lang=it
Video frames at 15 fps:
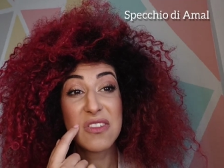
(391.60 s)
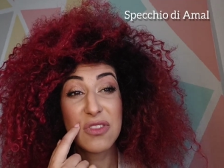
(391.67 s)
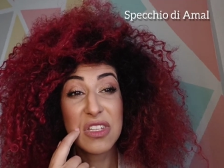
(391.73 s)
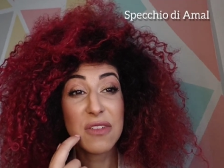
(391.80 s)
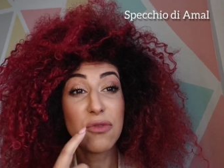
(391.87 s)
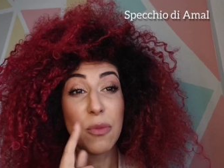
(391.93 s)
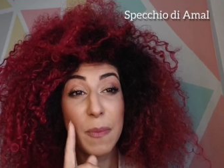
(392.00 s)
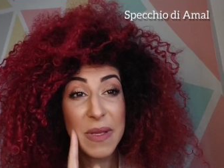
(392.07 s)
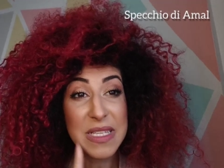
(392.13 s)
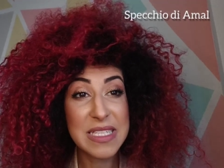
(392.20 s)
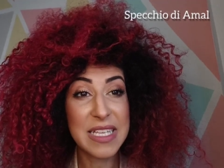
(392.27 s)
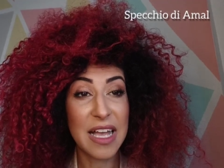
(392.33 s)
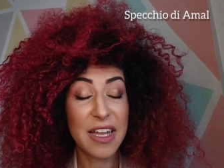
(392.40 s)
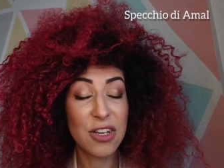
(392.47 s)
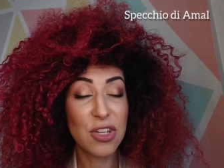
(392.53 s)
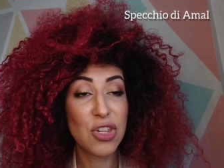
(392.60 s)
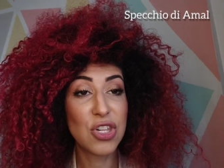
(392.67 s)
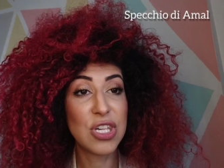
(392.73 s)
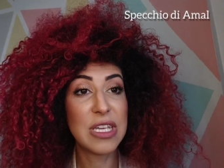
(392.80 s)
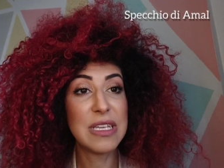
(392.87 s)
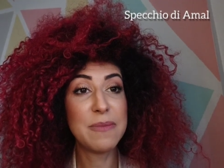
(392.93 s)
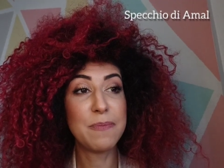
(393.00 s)
devo
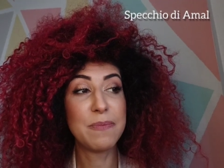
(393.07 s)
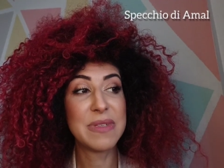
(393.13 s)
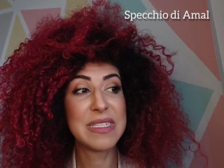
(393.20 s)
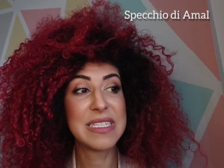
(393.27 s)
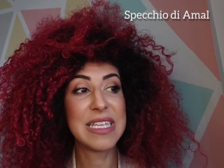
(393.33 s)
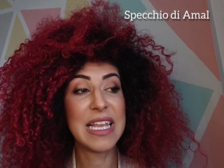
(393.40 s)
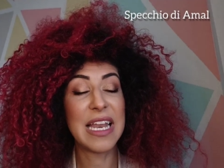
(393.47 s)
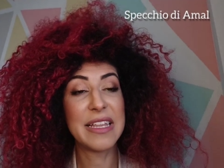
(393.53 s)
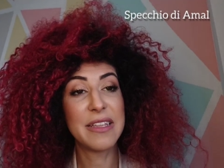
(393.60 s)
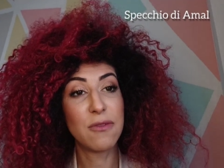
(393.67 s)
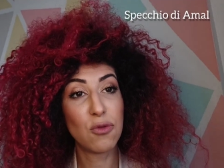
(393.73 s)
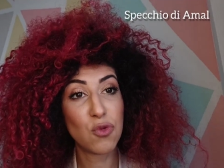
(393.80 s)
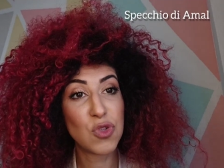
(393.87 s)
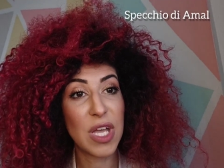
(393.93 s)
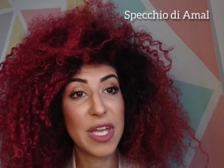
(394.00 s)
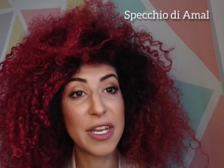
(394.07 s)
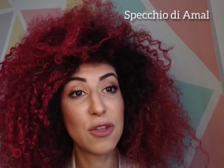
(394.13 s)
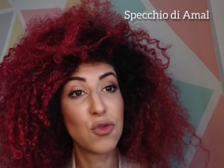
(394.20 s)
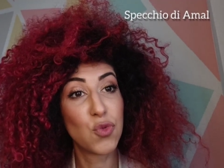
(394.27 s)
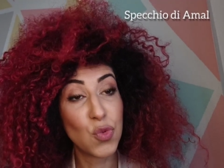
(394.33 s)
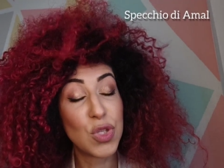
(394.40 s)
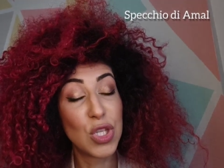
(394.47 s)
pensarci se la devo usare
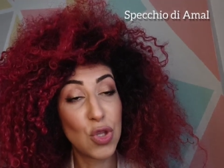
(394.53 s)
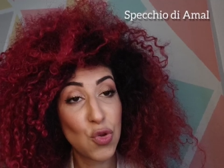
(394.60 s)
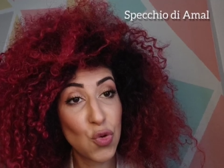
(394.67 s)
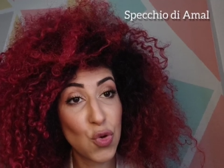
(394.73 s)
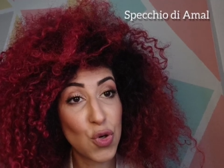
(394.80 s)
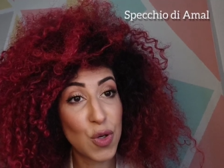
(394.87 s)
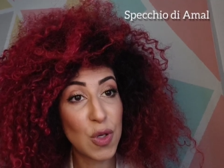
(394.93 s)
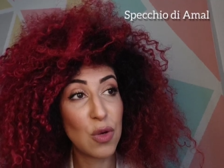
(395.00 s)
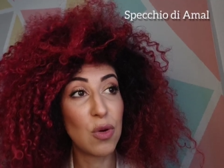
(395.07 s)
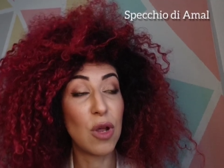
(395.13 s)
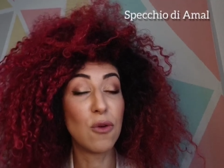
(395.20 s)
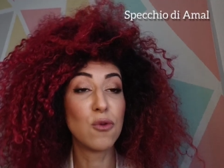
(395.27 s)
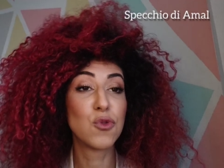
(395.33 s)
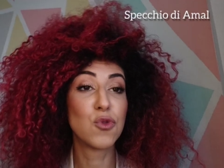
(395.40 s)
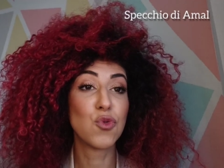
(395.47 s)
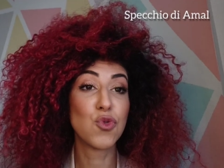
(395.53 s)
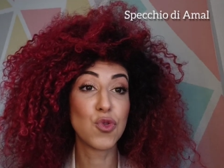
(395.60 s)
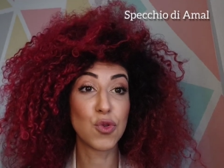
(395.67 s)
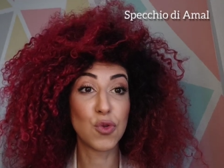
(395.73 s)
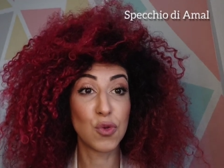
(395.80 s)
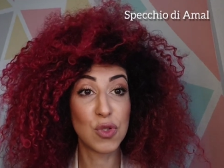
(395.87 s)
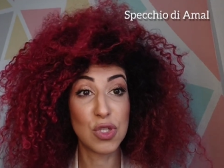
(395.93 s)
tutti i giorni o la uso un
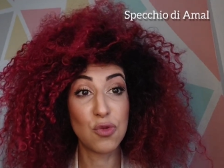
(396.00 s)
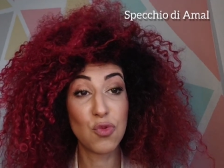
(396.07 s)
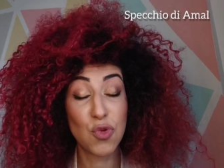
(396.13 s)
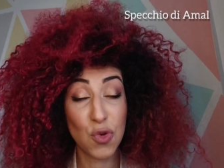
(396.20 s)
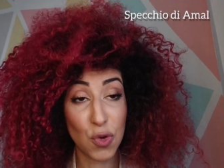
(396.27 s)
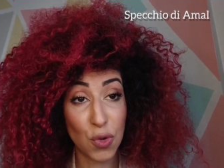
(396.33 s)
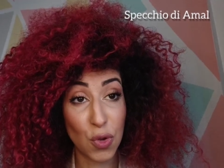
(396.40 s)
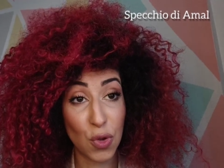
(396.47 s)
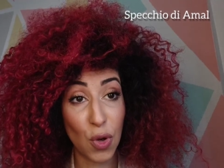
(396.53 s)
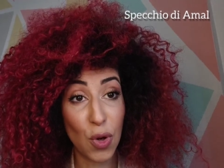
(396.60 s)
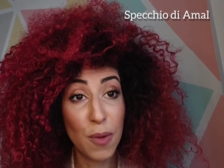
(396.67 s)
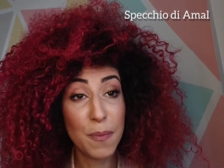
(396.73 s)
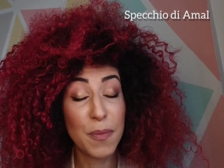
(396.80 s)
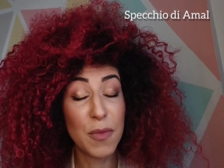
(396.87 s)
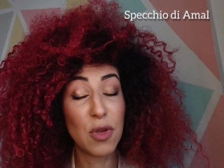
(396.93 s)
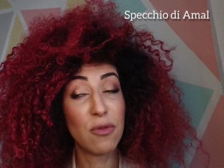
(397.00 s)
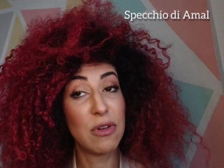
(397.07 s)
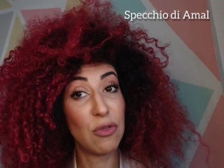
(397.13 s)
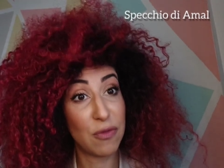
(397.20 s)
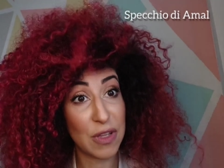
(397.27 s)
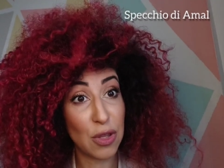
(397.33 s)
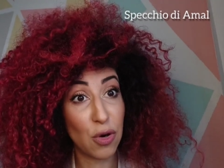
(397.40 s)
giorno sì, un giorno no,
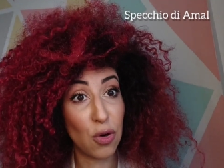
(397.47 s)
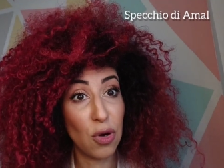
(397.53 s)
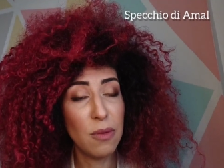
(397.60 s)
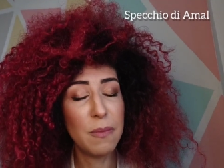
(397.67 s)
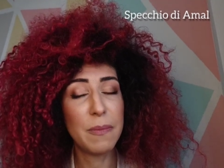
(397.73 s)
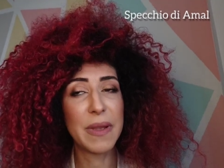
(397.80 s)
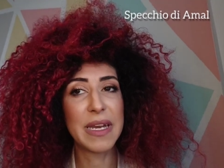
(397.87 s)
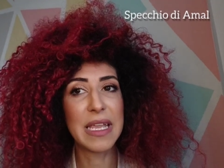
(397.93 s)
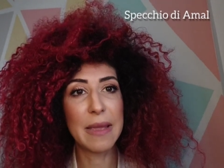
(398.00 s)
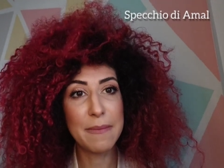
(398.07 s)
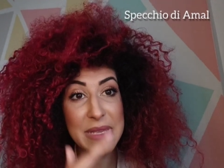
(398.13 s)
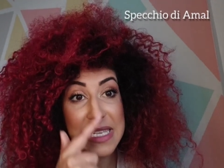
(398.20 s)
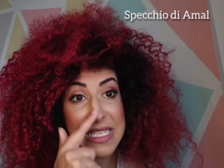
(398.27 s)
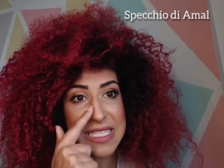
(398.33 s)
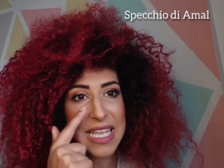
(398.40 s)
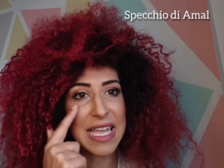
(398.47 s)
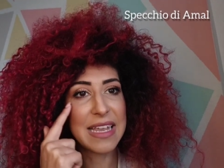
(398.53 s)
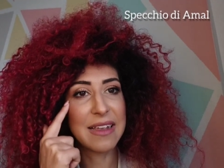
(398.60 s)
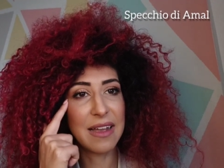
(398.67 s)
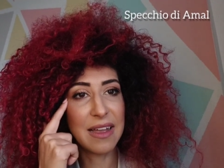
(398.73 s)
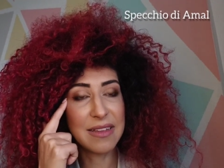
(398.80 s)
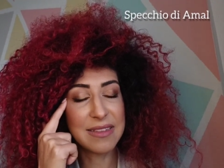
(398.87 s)
lo vedrò perché mi
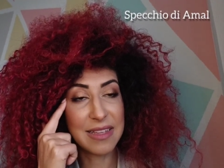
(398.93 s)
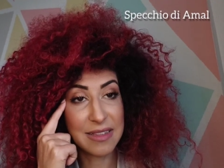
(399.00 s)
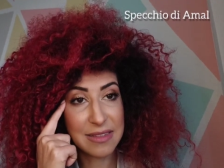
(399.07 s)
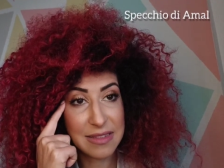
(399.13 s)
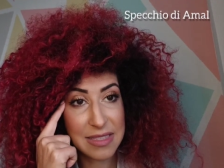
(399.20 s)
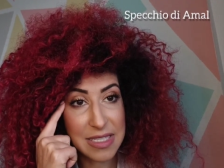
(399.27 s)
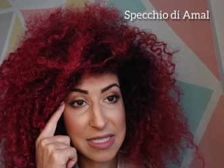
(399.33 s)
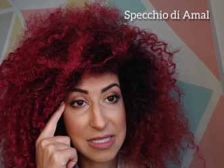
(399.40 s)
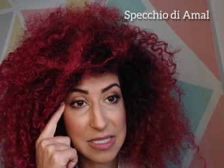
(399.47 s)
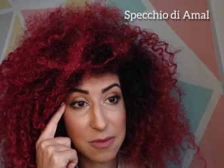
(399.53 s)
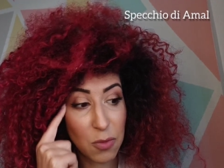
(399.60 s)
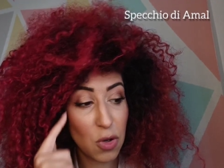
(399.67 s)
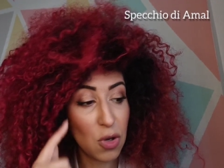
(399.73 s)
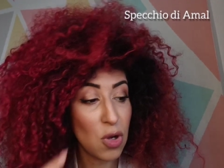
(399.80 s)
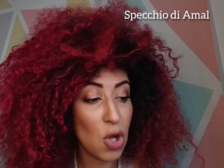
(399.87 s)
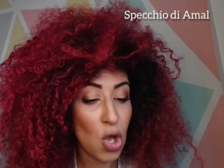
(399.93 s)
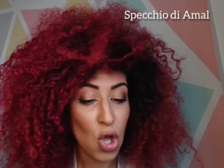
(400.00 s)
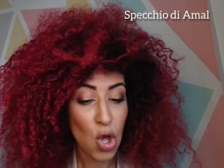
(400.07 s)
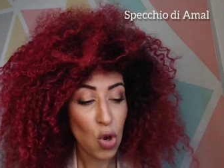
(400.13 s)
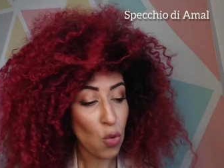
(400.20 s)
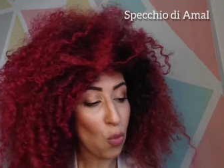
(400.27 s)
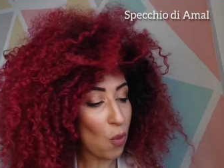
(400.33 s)
secca tantissimo.
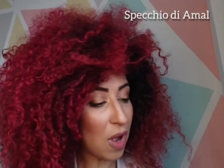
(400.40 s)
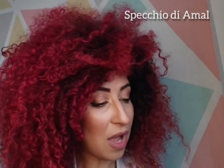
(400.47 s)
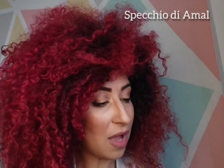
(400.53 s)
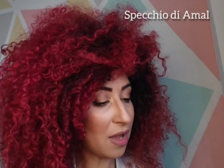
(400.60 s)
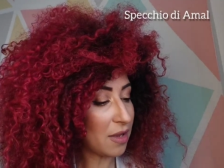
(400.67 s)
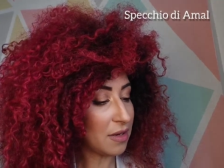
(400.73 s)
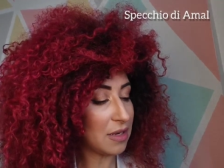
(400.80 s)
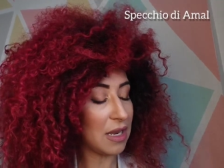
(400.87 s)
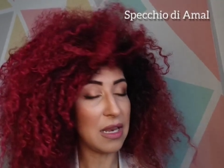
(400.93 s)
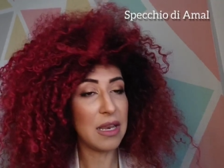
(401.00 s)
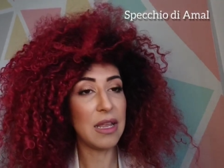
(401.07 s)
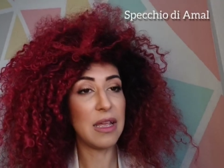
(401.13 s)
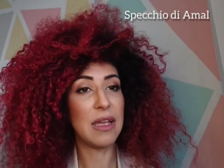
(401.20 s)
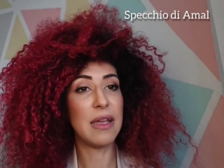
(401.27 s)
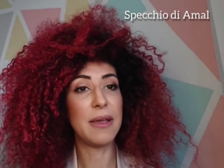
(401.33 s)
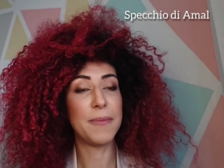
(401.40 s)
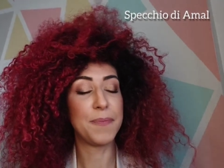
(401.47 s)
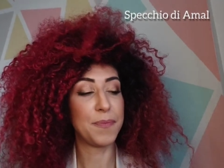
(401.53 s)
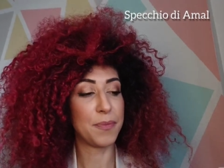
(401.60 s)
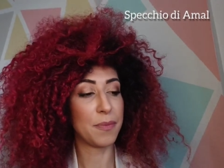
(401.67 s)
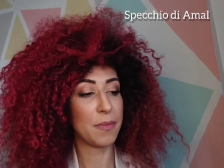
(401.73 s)
Qua nel, ehm,